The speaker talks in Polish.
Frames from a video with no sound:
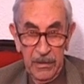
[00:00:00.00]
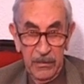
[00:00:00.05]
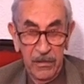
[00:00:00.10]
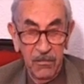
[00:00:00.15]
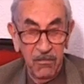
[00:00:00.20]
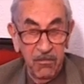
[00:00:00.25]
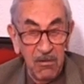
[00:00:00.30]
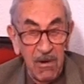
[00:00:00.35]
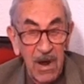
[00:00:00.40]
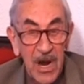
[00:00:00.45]

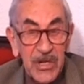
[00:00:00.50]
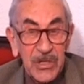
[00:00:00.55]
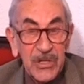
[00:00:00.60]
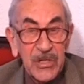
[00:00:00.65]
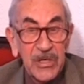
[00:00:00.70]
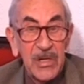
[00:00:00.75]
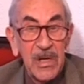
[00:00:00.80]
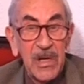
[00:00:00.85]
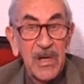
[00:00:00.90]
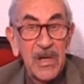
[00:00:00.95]
No
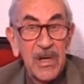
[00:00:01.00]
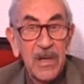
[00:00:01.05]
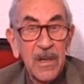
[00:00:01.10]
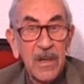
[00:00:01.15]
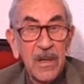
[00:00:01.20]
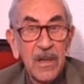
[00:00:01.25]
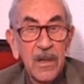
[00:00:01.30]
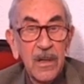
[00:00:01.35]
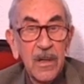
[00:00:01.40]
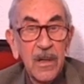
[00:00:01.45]
właśnie,
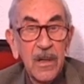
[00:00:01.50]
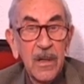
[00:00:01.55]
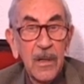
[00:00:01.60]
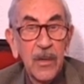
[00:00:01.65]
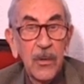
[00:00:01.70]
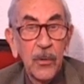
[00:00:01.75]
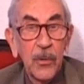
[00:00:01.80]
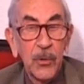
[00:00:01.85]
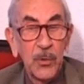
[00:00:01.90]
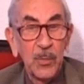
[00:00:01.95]

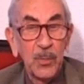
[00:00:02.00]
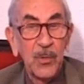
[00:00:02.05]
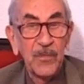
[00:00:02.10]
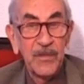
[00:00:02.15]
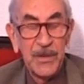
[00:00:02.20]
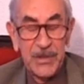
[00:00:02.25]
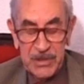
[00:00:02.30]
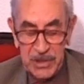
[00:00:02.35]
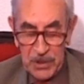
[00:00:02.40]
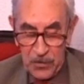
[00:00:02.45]

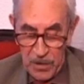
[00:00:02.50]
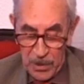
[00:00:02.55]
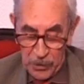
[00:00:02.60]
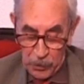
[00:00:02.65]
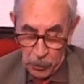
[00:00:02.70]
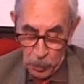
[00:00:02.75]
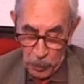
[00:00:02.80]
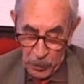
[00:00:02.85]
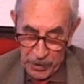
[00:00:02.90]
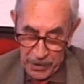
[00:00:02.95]
odpowiedziała
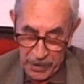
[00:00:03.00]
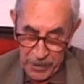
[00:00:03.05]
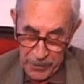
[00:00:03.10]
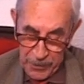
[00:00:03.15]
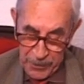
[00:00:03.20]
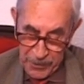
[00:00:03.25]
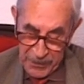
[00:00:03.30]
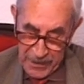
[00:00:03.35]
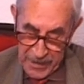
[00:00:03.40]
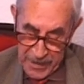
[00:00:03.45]
kura.
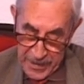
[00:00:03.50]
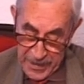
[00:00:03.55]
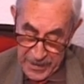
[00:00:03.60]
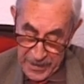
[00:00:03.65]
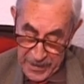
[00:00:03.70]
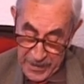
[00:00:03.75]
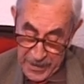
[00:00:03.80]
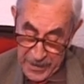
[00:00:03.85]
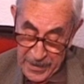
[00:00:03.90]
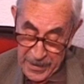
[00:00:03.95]

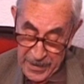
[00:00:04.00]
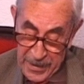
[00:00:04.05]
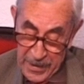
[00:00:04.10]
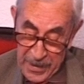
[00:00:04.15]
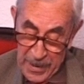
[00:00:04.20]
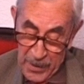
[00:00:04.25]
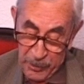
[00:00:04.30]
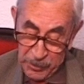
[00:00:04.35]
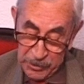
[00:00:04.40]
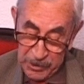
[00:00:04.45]

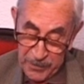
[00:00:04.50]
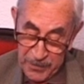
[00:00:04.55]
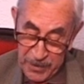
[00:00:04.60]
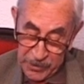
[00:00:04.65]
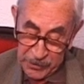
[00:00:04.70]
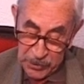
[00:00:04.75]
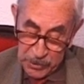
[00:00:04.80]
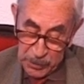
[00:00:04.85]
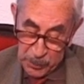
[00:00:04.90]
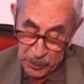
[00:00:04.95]
A potem
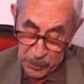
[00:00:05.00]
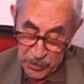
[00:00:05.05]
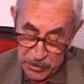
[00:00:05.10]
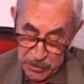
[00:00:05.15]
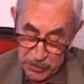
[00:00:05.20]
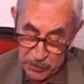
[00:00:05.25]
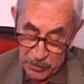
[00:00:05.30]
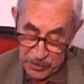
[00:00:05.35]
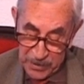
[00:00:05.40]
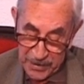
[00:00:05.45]
jakoś
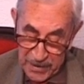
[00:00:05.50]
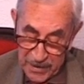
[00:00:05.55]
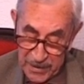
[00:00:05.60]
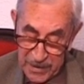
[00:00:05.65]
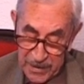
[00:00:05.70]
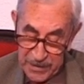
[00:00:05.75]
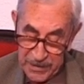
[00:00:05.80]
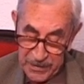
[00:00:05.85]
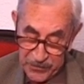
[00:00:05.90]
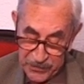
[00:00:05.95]
poszło
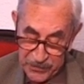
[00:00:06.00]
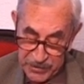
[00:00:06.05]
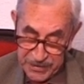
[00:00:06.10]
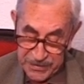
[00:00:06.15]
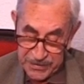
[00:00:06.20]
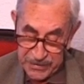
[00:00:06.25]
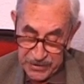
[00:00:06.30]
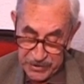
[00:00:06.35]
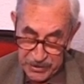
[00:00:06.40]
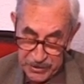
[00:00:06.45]
dalej i
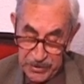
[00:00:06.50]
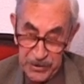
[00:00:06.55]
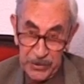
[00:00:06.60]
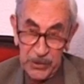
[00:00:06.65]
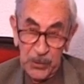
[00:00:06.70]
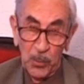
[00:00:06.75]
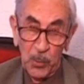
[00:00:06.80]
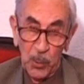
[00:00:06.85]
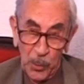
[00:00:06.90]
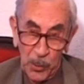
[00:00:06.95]
wszyscy
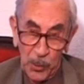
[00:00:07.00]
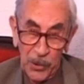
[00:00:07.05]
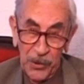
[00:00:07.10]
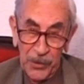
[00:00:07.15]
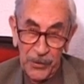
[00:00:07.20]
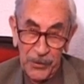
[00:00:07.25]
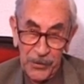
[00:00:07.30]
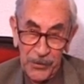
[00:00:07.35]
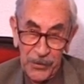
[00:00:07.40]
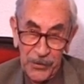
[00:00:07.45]
żyli
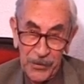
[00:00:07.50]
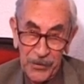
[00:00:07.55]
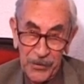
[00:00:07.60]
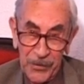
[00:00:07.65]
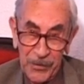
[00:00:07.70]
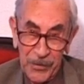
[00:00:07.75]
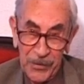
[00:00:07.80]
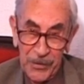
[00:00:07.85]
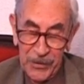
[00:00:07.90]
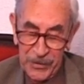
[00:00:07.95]
długo
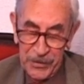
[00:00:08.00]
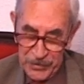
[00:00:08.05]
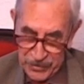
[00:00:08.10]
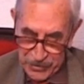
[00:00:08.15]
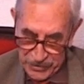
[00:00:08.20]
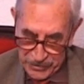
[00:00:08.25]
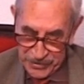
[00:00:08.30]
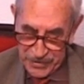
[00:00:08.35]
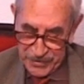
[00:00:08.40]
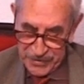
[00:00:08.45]

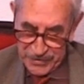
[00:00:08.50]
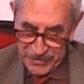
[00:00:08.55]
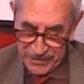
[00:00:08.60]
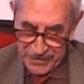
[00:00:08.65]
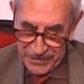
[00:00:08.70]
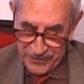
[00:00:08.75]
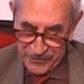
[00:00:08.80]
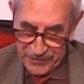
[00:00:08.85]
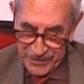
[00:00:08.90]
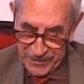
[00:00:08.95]
i
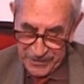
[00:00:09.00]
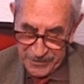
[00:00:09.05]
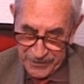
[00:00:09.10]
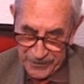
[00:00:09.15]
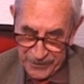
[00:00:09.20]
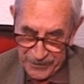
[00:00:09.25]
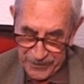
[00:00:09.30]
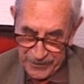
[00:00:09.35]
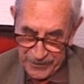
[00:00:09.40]
szczęśliwie.